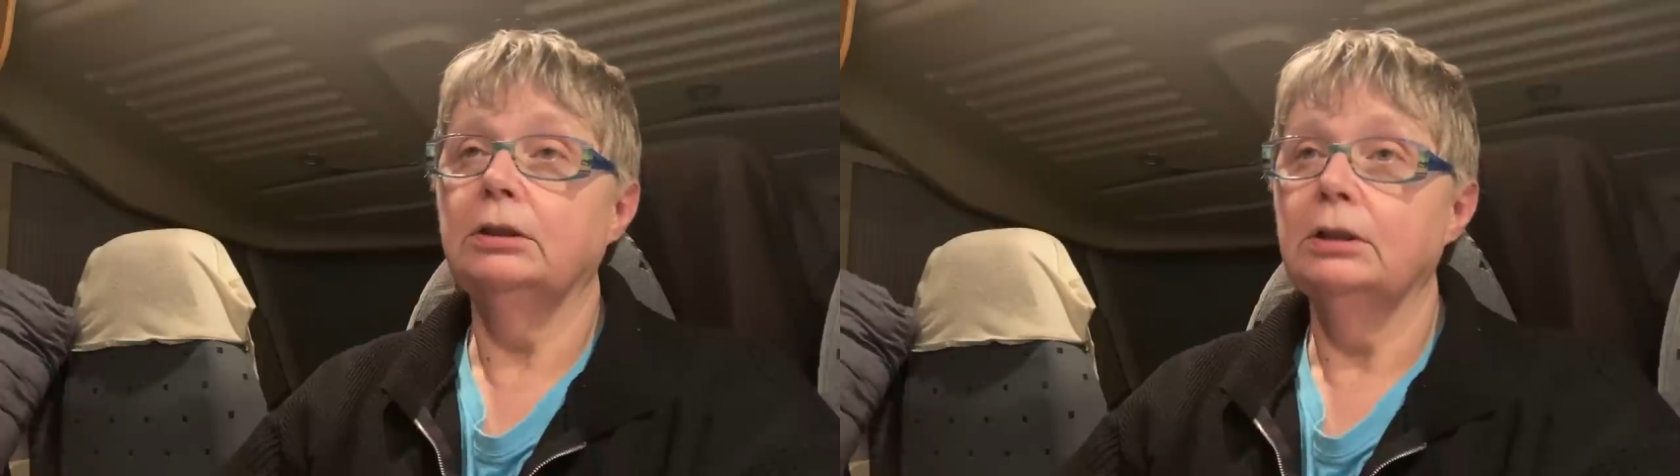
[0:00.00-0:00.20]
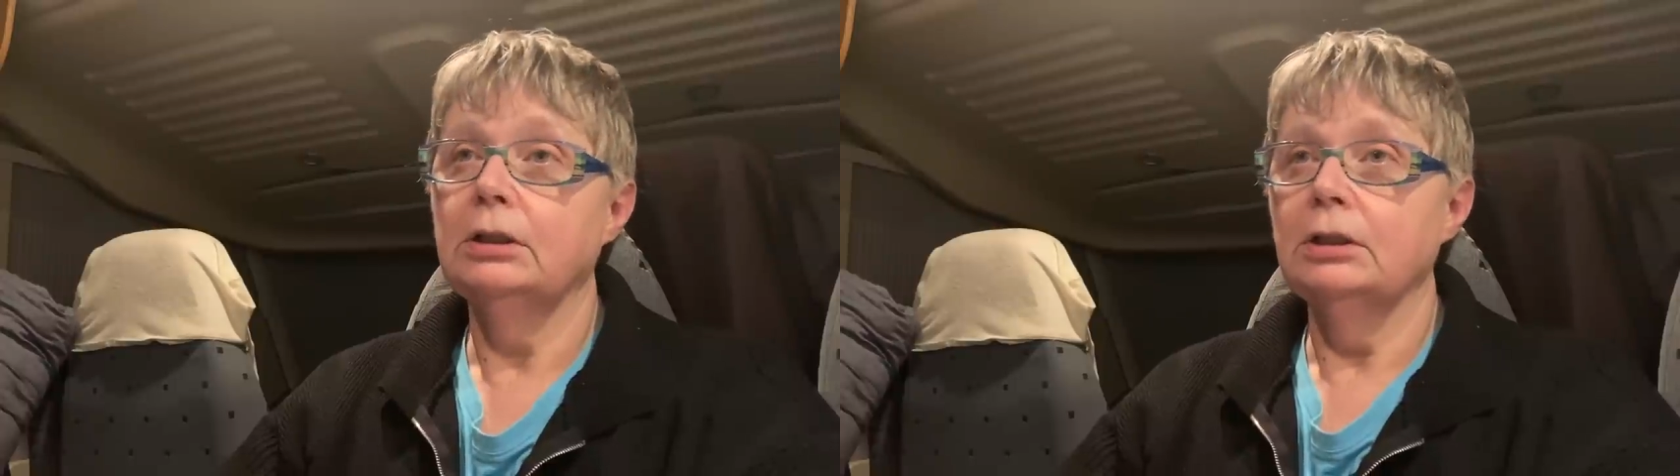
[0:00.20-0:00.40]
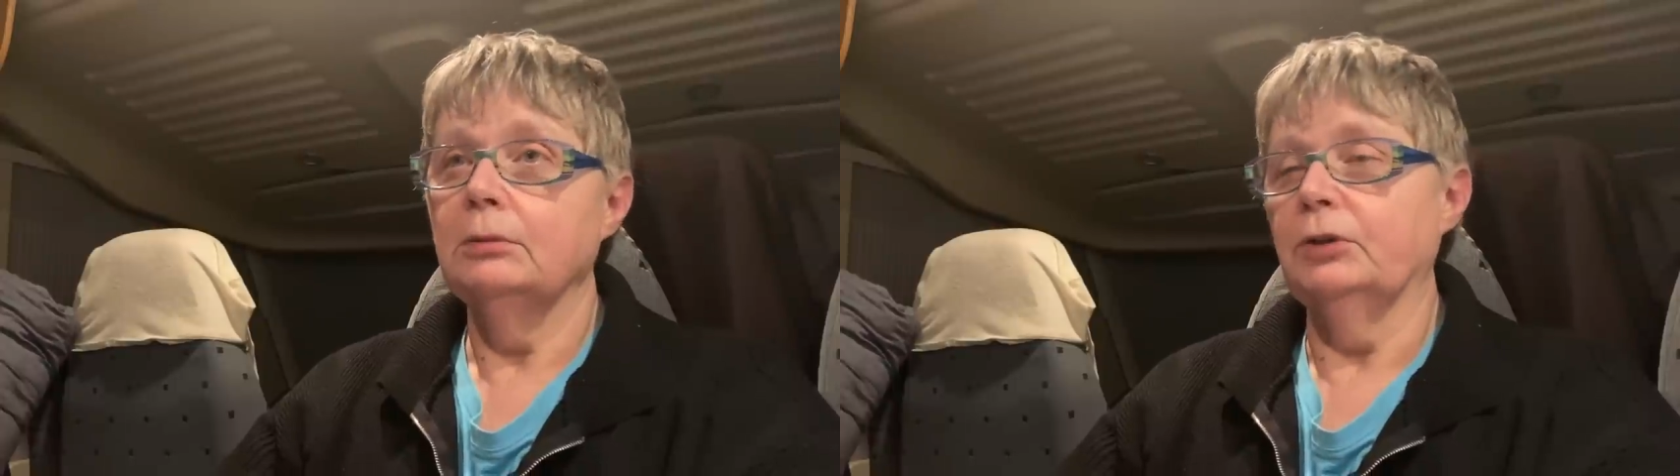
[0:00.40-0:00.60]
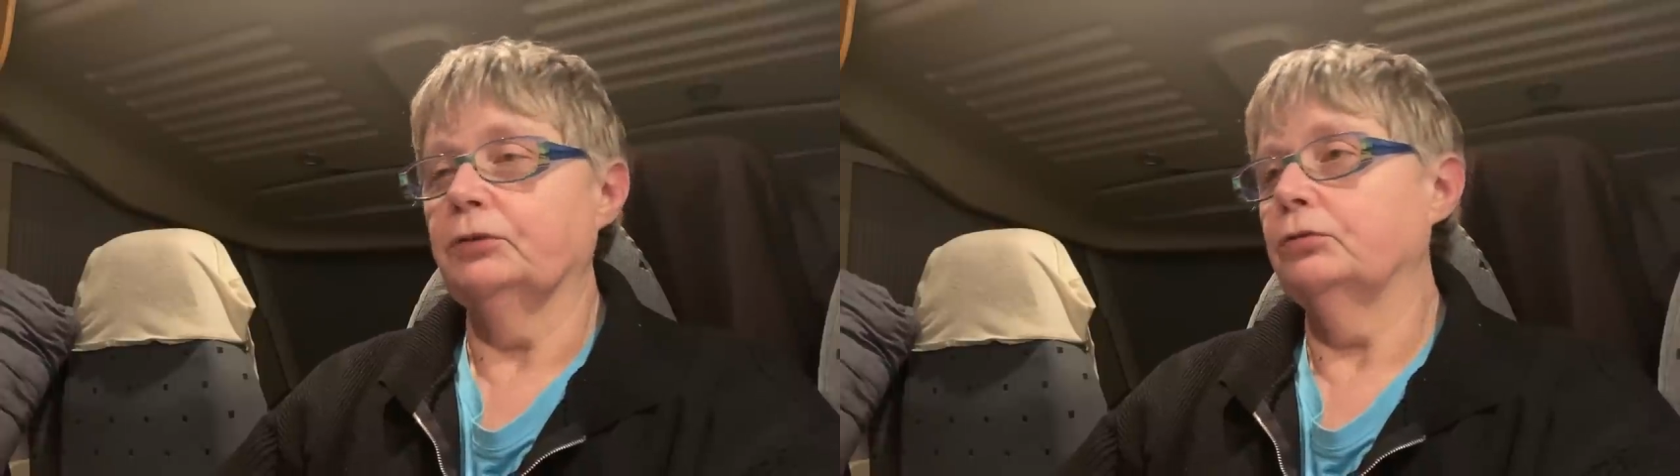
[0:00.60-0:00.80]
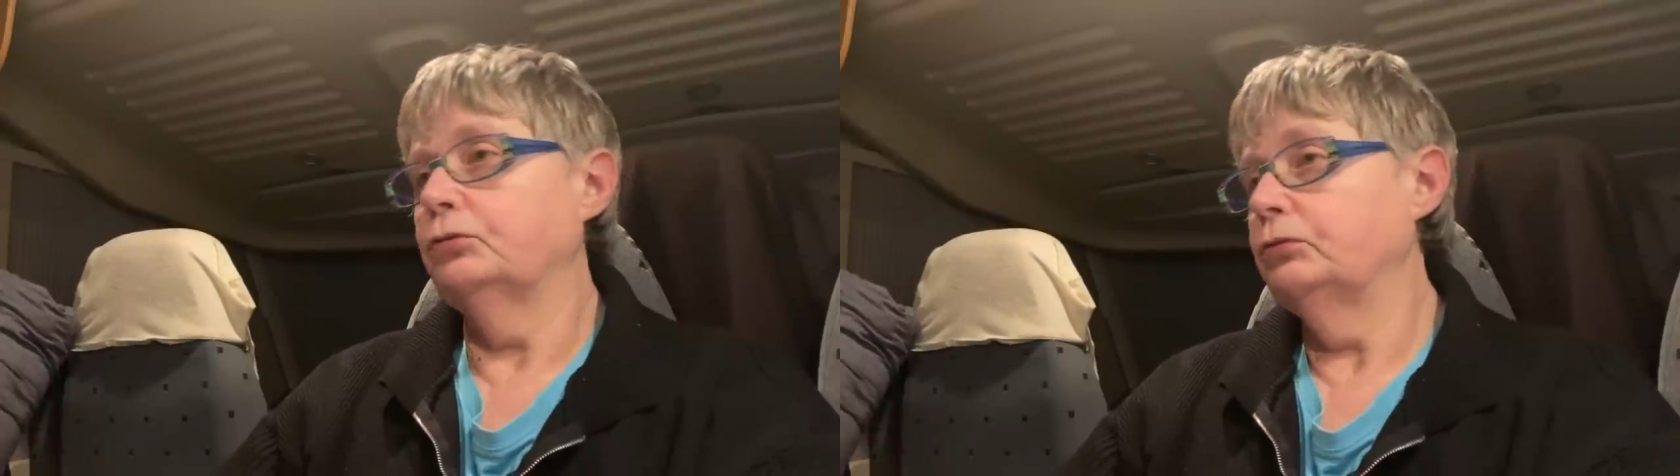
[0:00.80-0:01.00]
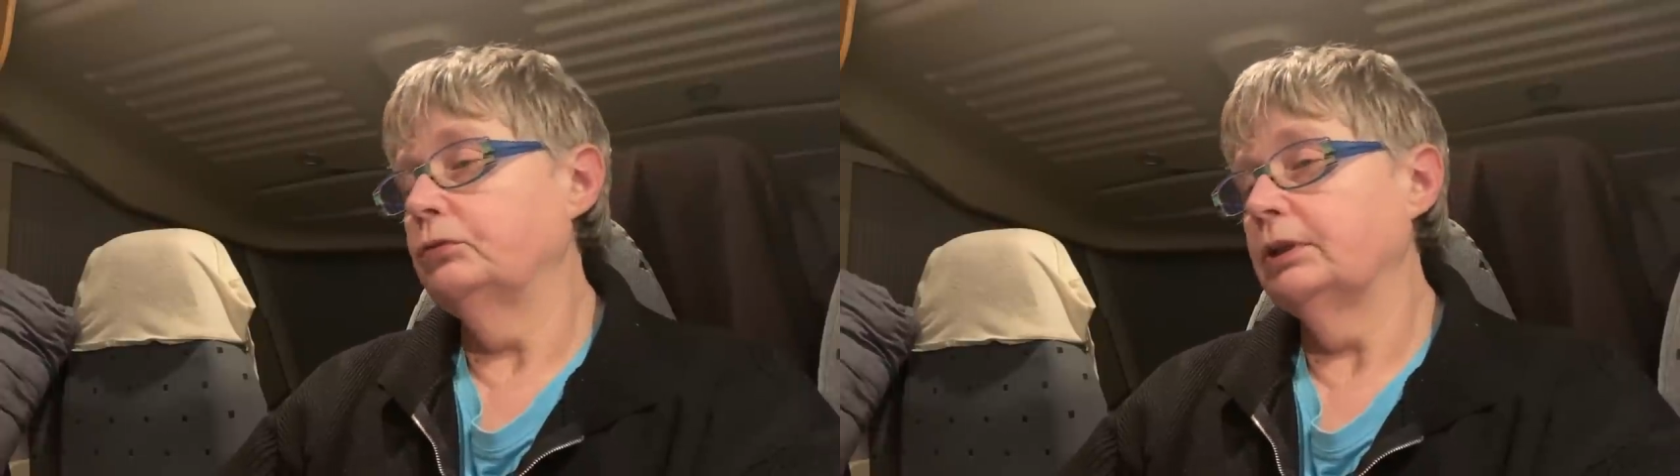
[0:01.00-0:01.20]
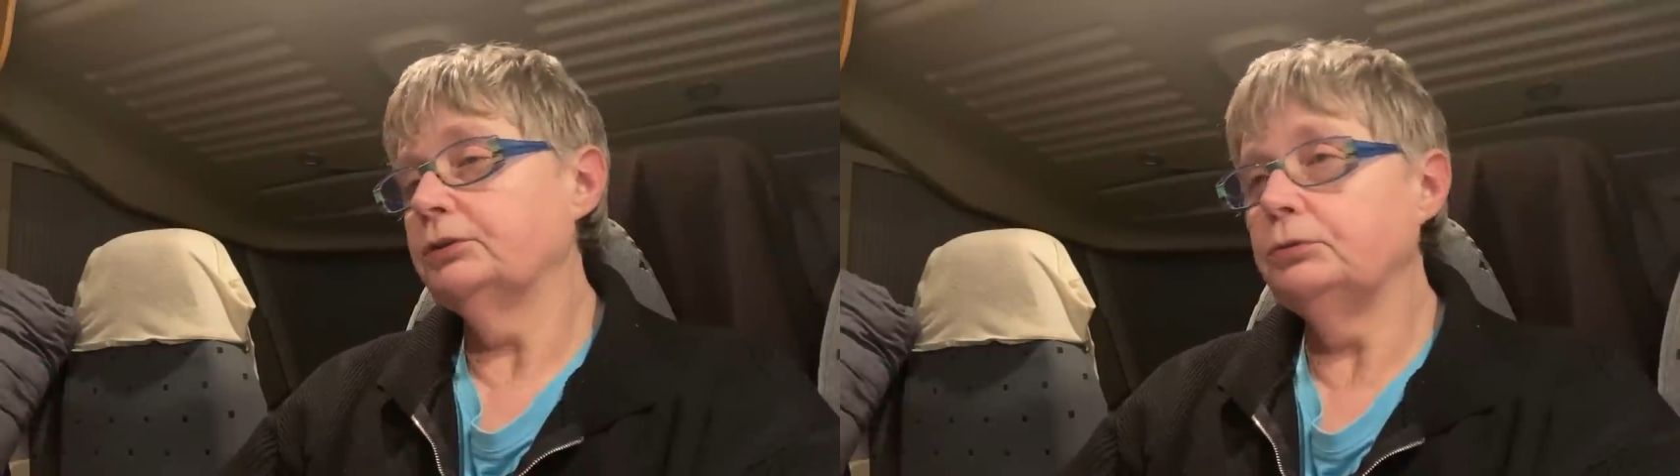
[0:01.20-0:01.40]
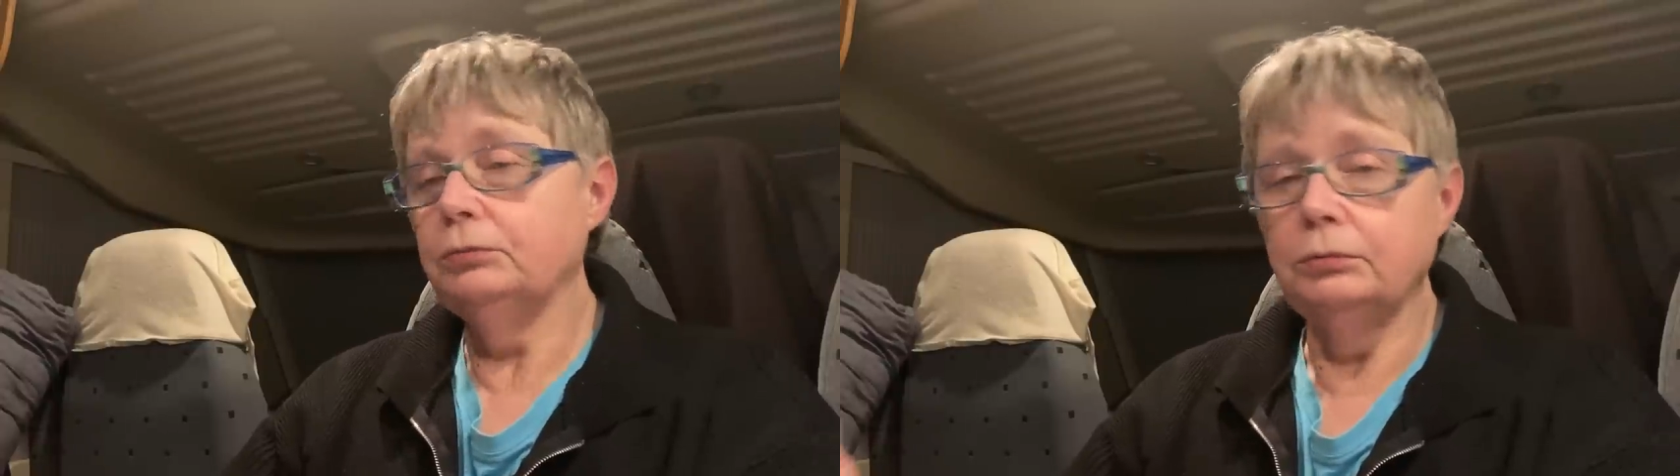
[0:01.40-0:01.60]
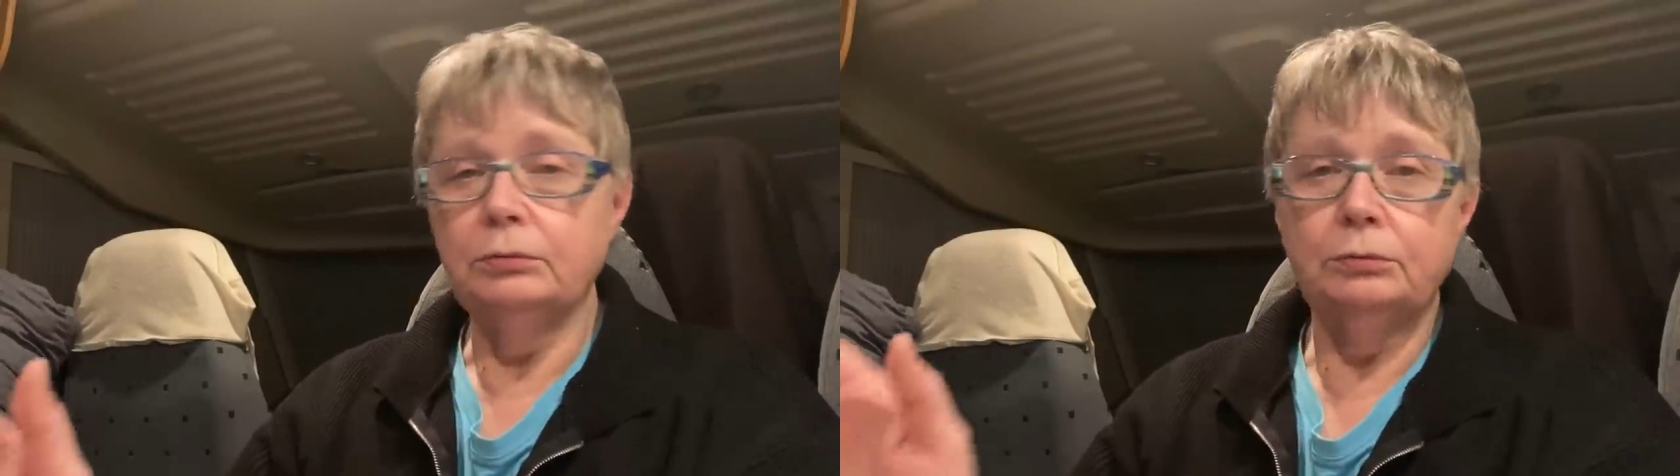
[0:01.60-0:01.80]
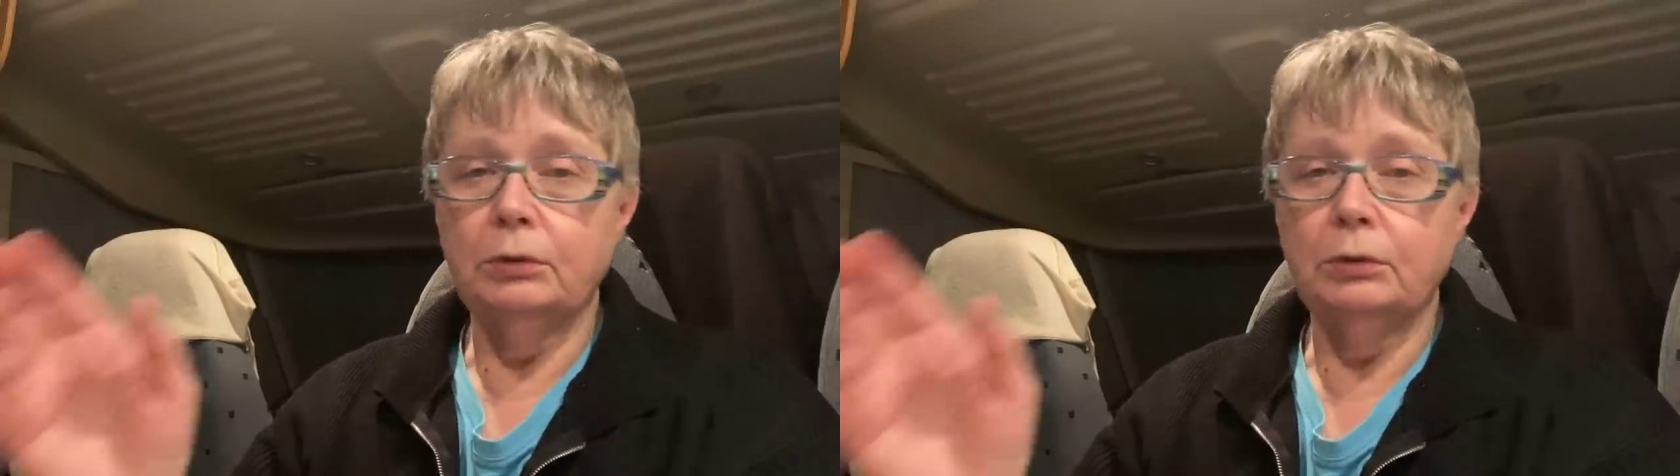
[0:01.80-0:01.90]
Oui. Parce que souvent, tu,